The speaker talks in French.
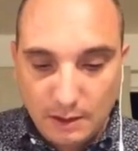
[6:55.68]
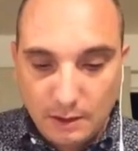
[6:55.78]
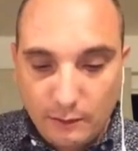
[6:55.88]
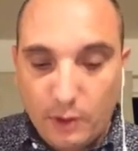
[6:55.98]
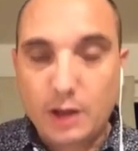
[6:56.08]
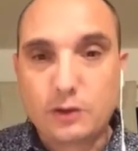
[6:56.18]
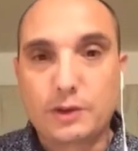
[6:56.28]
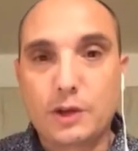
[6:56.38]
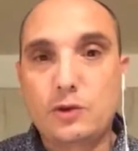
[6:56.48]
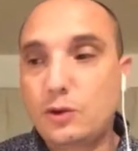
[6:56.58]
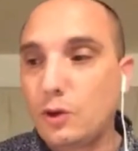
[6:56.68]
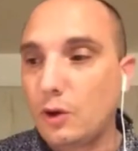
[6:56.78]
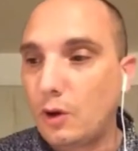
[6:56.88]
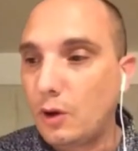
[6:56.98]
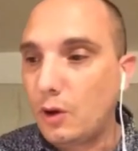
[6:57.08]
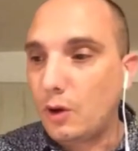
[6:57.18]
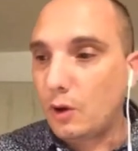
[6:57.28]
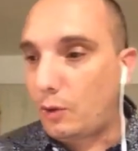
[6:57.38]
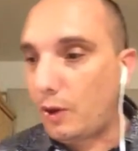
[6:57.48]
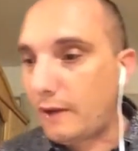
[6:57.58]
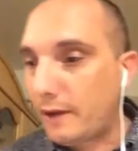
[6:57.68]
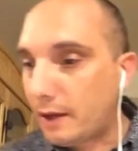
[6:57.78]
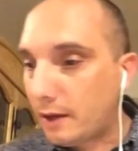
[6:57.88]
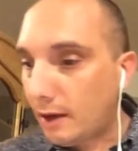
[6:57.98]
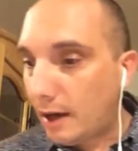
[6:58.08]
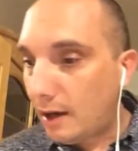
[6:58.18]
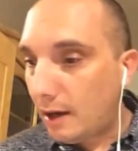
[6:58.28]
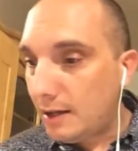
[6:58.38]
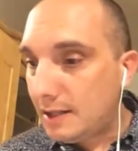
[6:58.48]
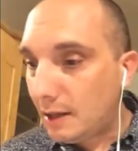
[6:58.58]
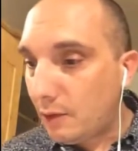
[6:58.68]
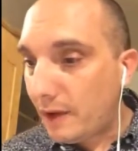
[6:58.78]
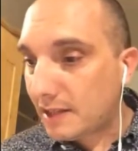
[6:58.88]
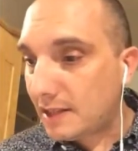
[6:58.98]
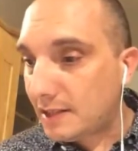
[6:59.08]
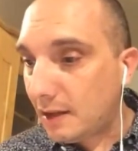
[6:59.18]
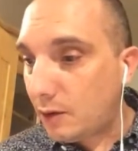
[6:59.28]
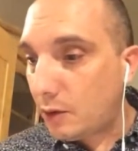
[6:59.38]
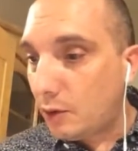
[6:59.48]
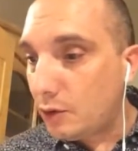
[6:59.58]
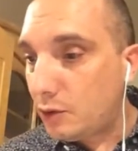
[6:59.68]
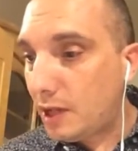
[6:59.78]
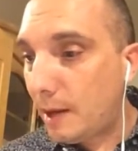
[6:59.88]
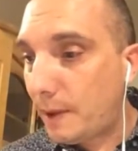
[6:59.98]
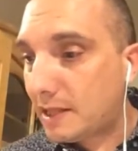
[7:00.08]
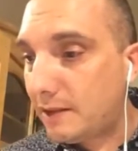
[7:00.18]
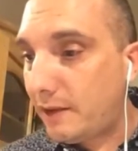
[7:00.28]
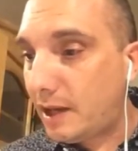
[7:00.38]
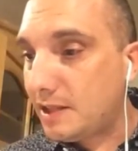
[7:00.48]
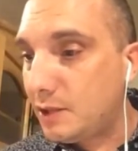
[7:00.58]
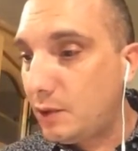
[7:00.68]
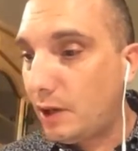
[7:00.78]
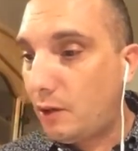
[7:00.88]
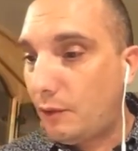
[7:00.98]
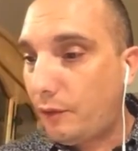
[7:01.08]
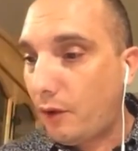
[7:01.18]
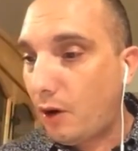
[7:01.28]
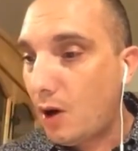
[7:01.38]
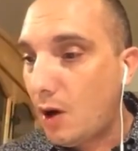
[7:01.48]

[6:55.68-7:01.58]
Voilà, je voudrais juste conclure avec, en lisant le verset 5, que le Dieu de la persévérance et du réconfort